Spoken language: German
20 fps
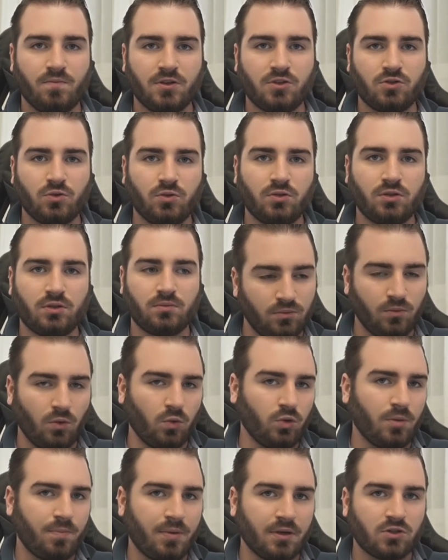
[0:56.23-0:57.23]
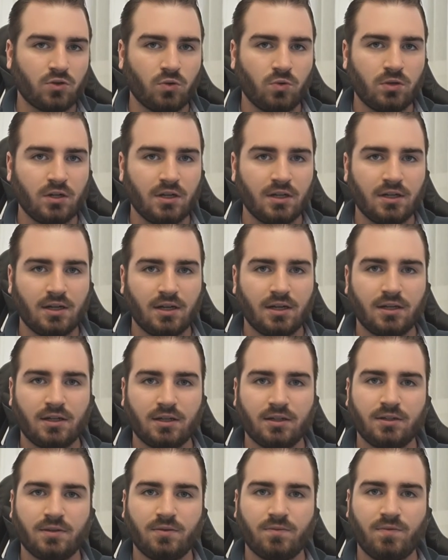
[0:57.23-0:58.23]
Wieso ohne Personen?
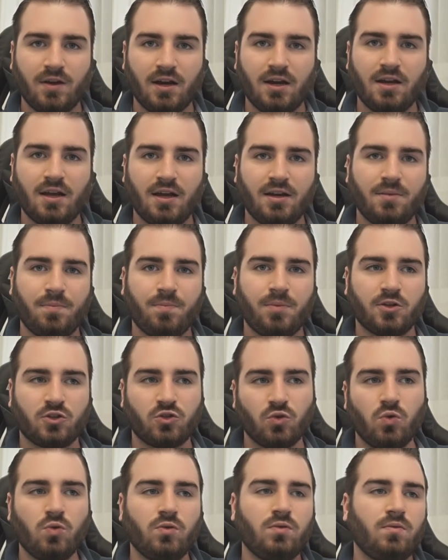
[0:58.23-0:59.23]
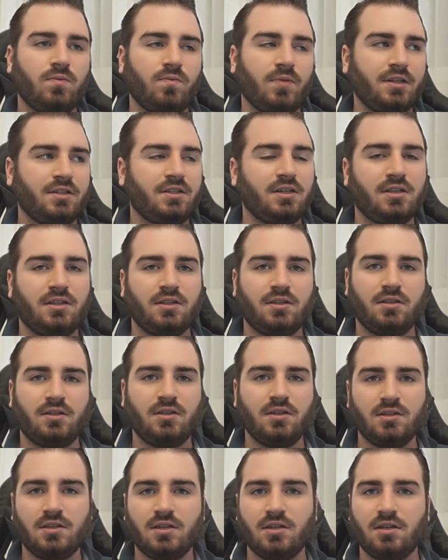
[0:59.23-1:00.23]
Äh, weil eine Person, wenn sich
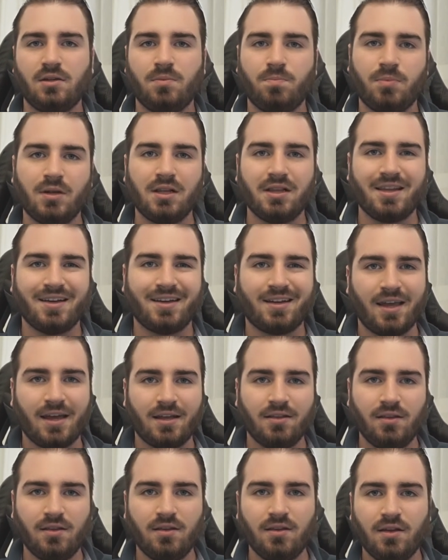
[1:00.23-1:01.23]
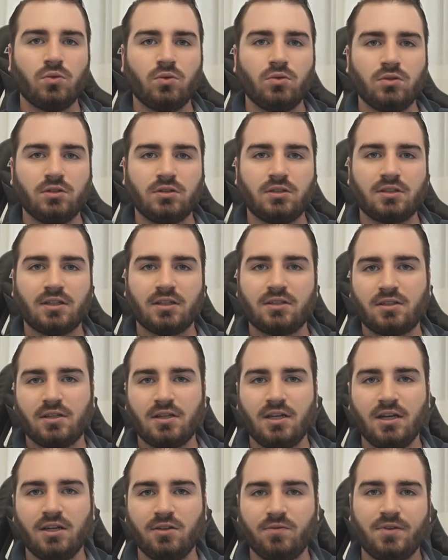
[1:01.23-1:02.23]
diese im Bild erkennt und das
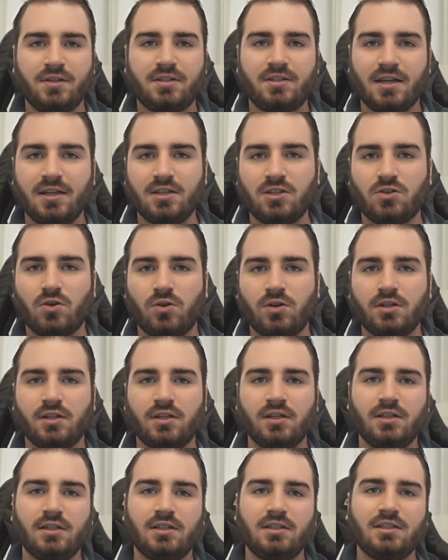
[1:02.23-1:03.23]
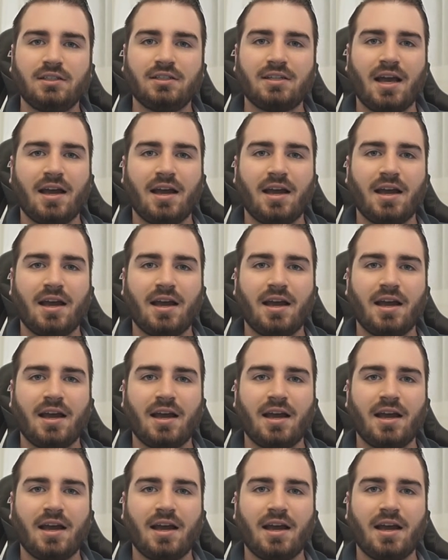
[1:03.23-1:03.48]
irgendwie sehen sollte, ist es